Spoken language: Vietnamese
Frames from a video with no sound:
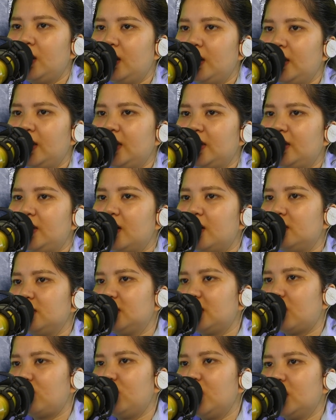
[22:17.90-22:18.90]
Hiện giờ
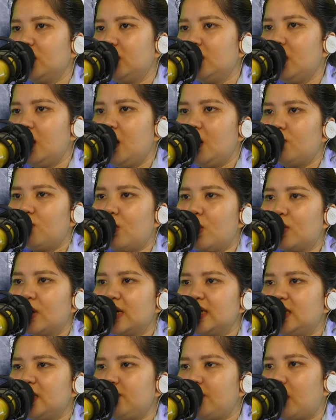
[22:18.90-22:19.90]
xong đời, một
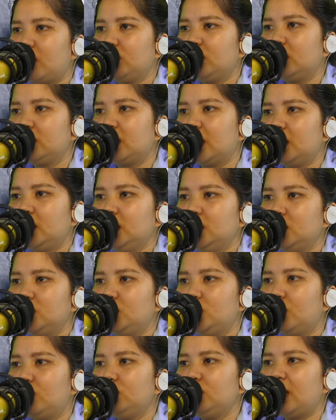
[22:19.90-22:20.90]
khi xích mẫu thức tỉnh,
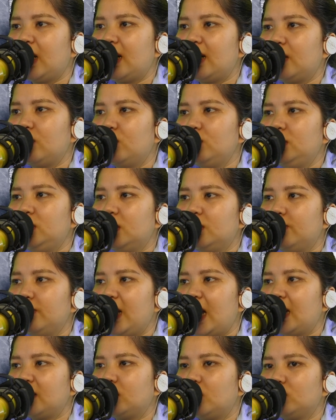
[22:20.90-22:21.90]
chúng ta là đối tượng
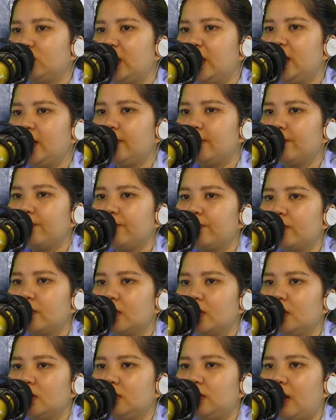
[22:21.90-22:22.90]
bị ăn đầu tiên.
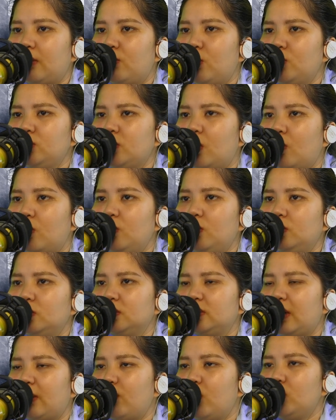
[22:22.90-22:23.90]
Ta muốn ngủ,
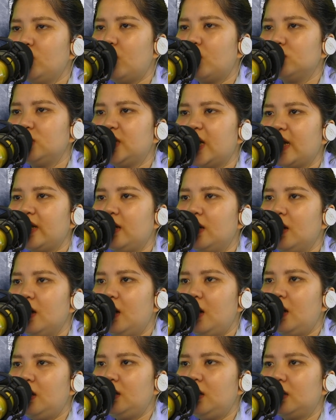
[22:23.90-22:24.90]
ta muốn ngủ say,
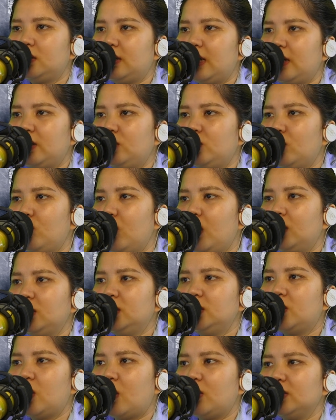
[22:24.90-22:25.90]
lần này vô luận
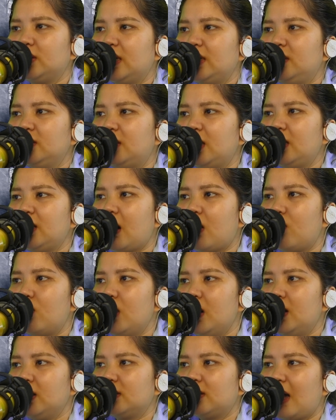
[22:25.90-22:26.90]
ngươi gọi ta như thế nào,
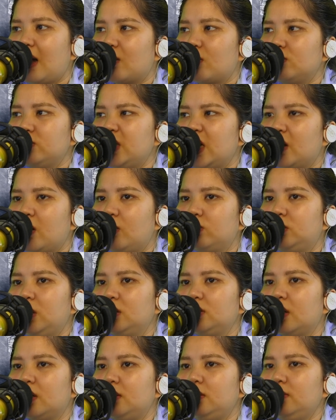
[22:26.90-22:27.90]
ta cũng sẽ không
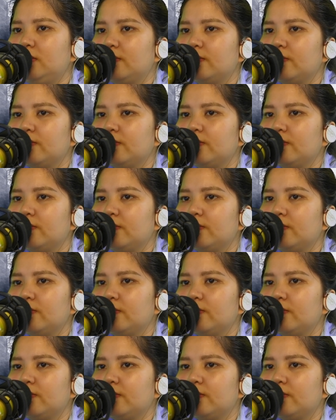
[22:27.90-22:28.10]
thức tỉnh.